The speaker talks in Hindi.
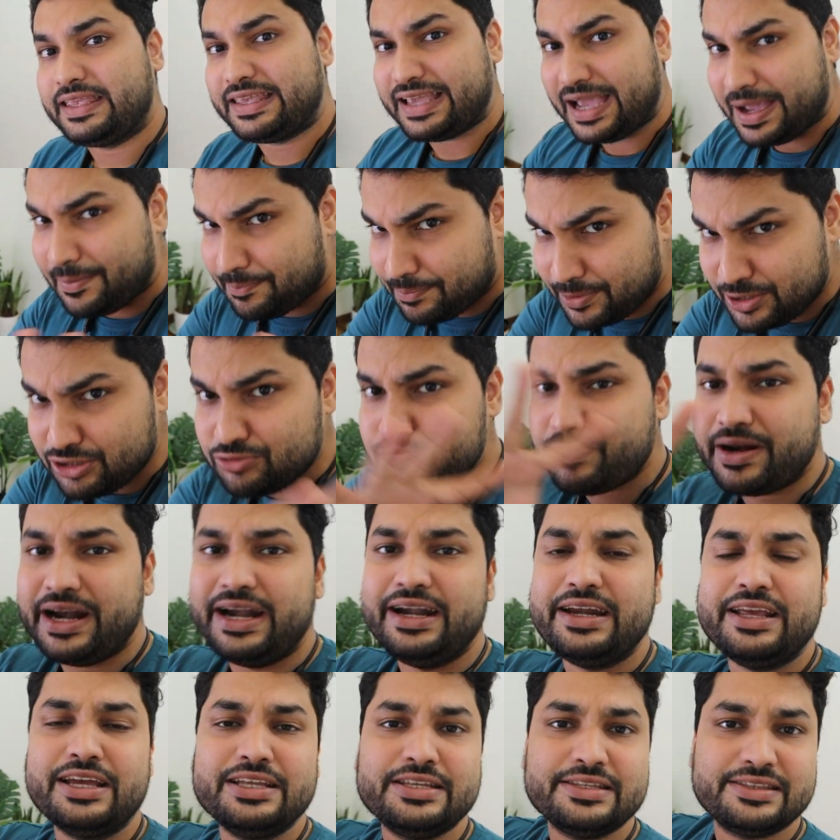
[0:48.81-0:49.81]
कैंपस
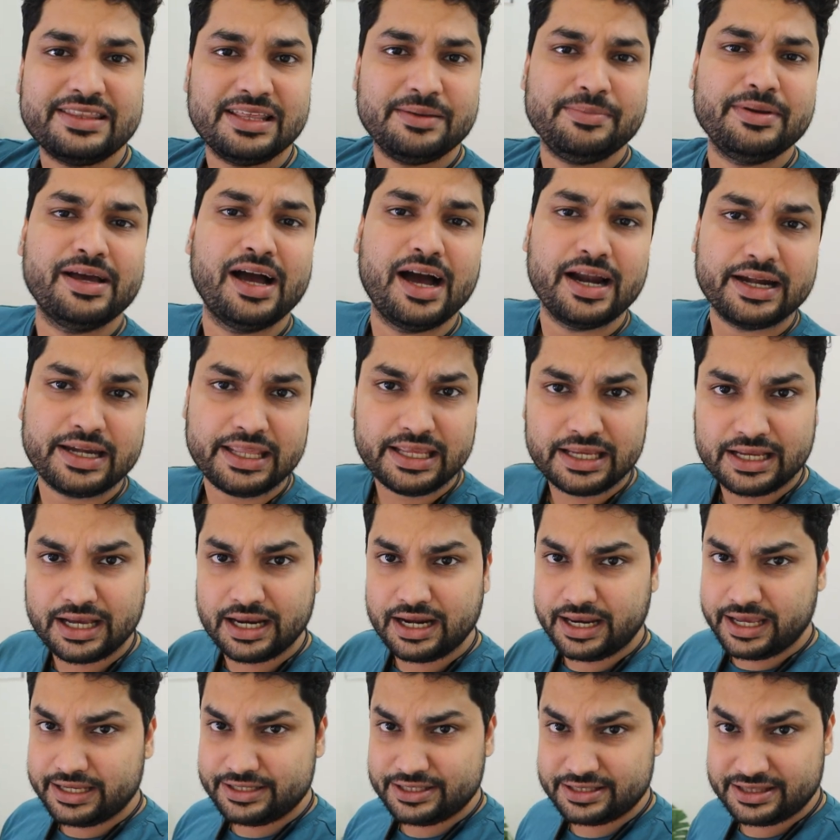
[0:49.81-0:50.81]
ब्रांड के जितने भी
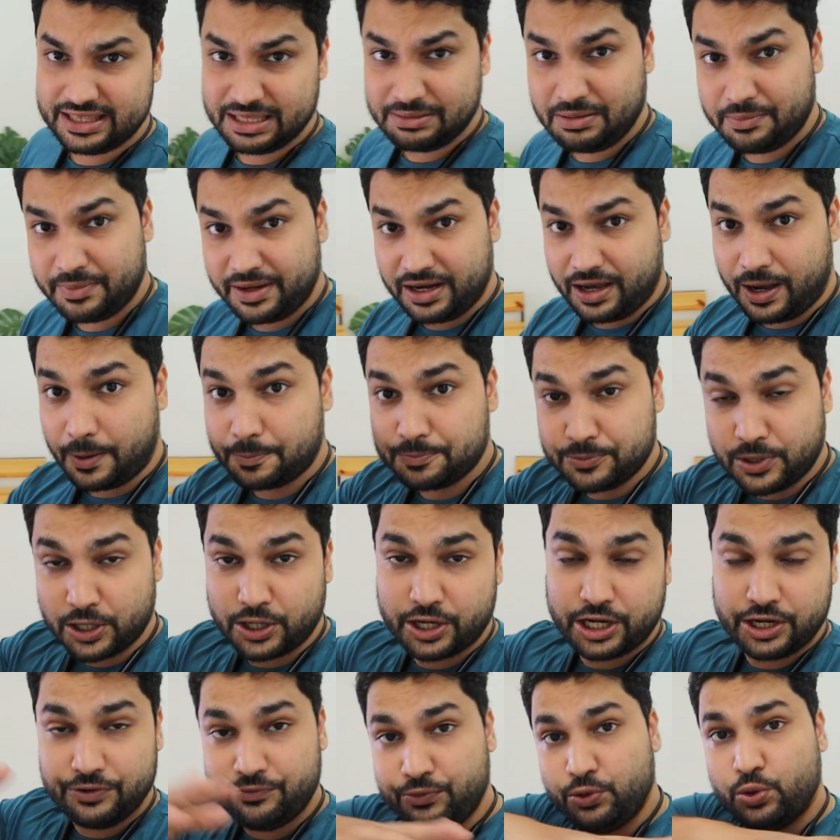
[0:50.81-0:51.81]
आर्टिकल है जितने भी मैंने अब
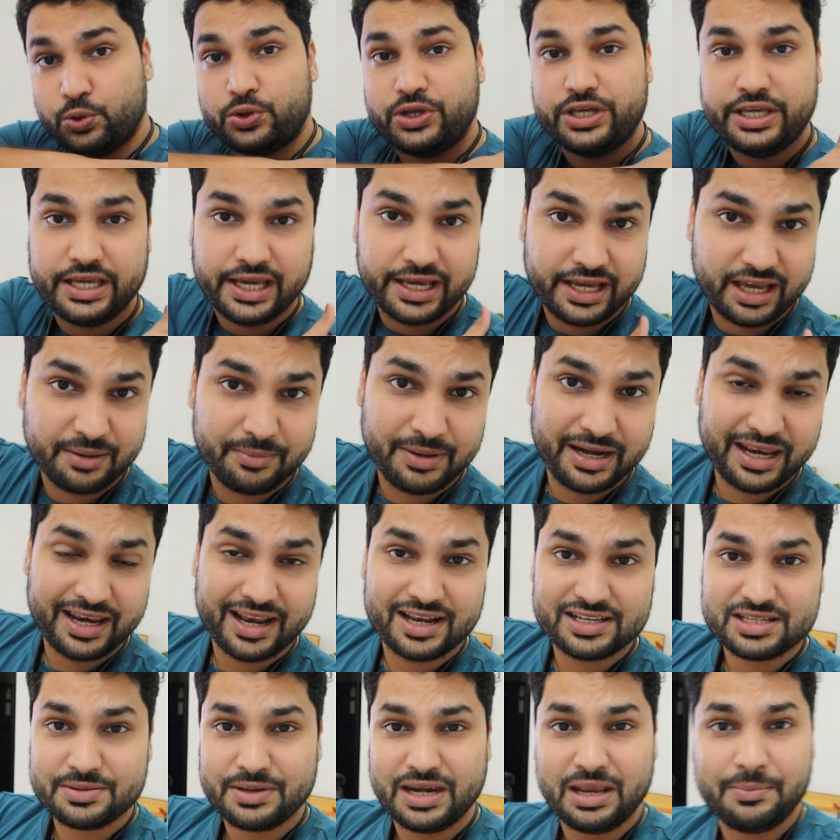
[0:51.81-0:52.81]
तक रिव्यू किए हैं मेरे
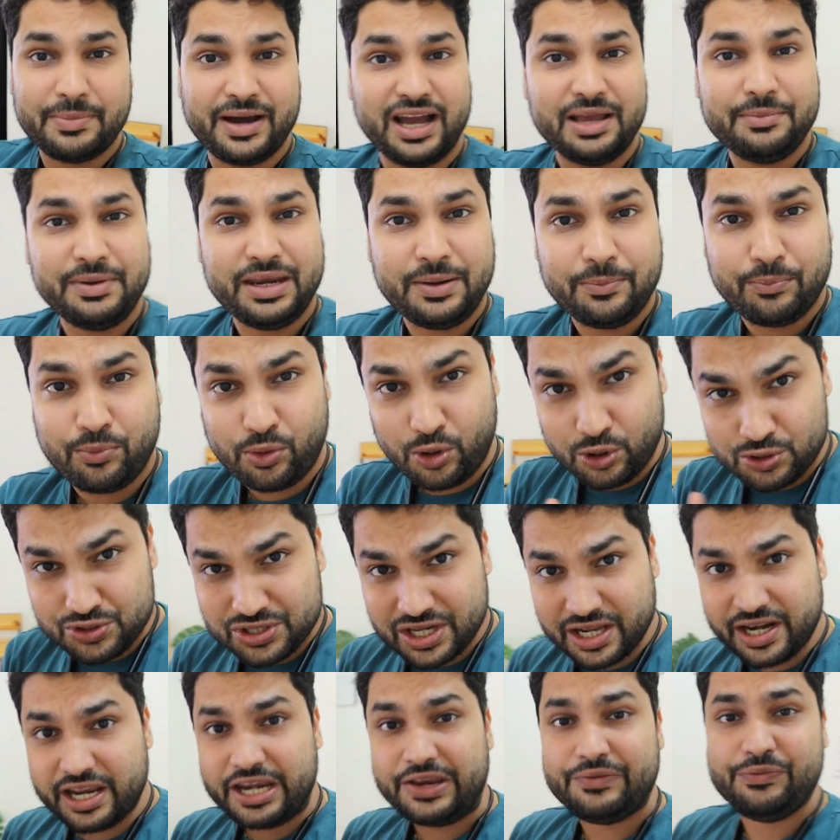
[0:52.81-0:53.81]
ख्याल से मैंने भाई मैंने बहुत
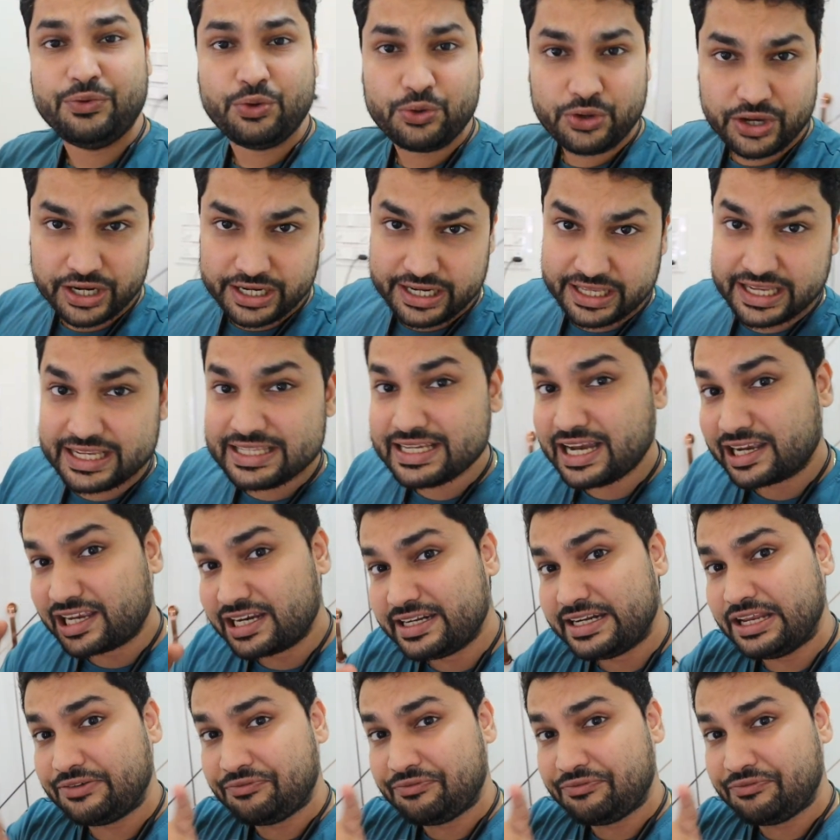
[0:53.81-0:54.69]
सारे रिव्यू किए ठीक है जाके